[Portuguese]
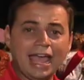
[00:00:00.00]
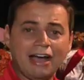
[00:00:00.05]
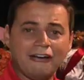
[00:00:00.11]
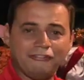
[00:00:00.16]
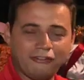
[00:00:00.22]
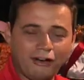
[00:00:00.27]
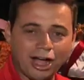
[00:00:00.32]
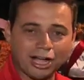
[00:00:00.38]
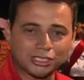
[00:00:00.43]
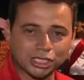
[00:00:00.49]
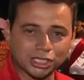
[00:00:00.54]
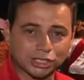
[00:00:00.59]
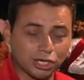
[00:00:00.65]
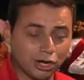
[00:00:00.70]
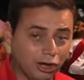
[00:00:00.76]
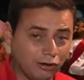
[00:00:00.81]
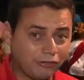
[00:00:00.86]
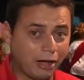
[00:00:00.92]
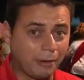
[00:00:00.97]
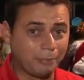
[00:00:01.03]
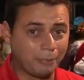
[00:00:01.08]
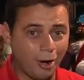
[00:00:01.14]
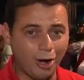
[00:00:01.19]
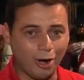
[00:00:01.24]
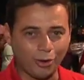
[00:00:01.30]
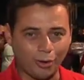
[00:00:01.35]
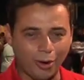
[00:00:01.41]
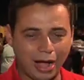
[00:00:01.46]
a forte chuva
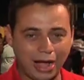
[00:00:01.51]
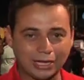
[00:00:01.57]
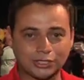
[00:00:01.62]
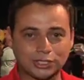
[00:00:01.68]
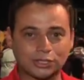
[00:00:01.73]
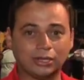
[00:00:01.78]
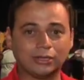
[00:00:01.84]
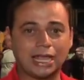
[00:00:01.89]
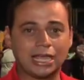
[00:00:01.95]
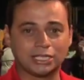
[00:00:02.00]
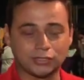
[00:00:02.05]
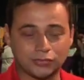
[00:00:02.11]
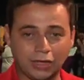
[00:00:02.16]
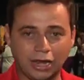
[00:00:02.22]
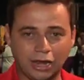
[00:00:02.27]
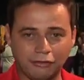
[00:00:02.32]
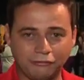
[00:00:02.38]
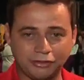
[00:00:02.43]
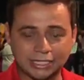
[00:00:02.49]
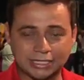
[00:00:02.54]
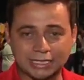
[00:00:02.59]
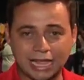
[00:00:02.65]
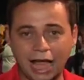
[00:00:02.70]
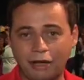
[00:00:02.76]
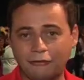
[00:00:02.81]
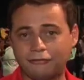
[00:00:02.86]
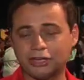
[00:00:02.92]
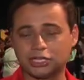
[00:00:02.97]
pouco antes do desfile
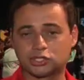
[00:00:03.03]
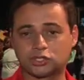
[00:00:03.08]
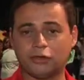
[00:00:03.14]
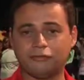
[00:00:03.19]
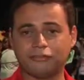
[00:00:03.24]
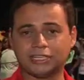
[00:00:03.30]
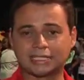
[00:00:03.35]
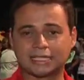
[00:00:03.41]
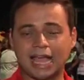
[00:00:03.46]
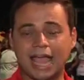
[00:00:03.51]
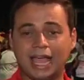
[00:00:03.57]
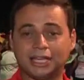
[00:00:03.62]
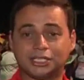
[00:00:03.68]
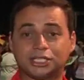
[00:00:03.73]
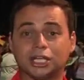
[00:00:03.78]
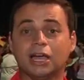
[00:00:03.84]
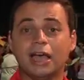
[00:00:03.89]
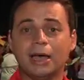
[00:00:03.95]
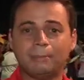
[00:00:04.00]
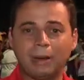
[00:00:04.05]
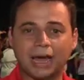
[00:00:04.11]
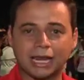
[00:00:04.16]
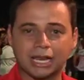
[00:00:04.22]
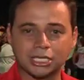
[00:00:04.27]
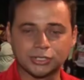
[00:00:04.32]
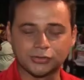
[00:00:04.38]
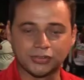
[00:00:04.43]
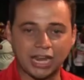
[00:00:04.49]
oficial foi suficiente
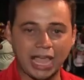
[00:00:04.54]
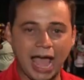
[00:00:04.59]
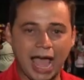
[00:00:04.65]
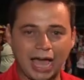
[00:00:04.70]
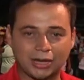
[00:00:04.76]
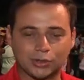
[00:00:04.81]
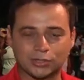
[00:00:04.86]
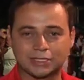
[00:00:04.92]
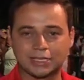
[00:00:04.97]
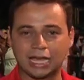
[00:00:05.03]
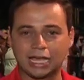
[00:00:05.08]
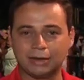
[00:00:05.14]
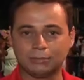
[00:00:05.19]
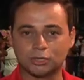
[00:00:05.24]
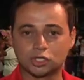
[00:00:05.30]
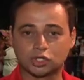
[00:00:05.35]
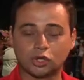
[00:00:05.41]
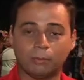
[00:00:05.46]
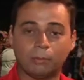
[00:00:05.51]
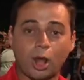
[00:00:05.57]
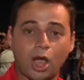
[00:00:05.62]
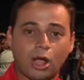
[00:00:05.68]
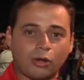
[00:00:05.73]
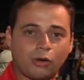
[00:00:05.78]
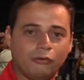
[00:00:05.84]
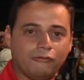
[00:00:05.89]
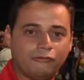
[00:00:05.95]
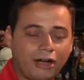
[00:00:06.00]
para esfriar os ânimos do
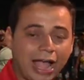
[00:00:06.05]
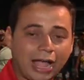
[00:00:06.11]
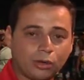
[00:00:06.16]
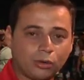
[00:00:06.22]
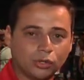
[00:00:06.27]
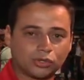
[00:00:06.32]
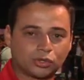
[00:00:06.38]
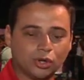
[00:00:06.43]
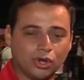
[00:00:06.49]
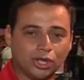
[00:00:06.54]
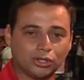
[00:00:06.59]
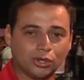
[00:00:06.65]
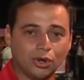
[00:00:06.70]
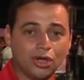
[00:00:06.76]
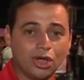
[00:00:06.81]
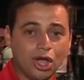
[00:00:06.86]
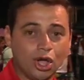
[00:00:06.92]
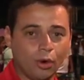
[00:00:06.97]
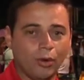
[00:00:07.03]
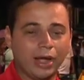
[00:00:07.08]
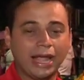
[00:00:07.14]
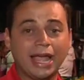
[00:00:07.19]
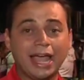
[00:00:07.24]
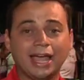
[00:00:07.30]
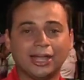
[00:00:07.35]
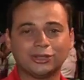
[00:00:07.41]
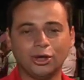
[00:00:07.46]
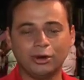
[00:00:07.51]
bloco Vai Com Tudo. O
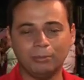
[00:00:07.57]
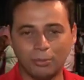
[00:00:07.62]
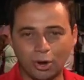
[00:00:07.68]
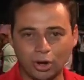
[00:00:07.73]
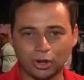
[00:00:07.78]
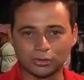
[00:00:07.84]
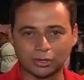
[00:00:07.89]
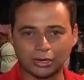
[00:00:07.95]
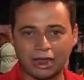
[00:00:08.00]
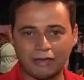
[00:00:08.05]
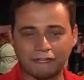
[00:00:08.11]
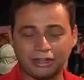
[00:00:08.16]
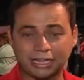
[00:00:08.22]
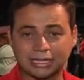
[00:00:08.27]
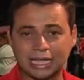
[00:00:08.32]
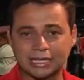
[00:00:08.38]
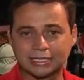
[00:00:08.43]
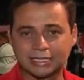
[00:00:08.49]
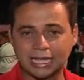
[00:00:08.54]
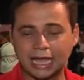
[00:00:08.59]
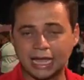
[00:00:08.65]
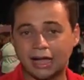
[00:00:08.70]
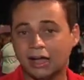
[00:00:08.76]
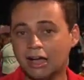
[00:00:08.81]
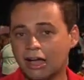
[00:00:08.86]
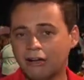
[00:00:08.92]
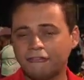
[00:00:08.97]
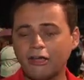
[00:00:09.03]
enredo Mundo da Fantasia
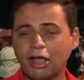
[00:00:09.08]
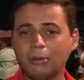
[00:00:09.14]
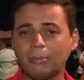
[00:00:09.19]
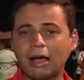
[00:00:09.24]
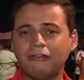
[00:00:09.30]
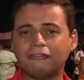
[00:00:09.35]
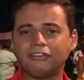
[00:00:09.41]
foi uma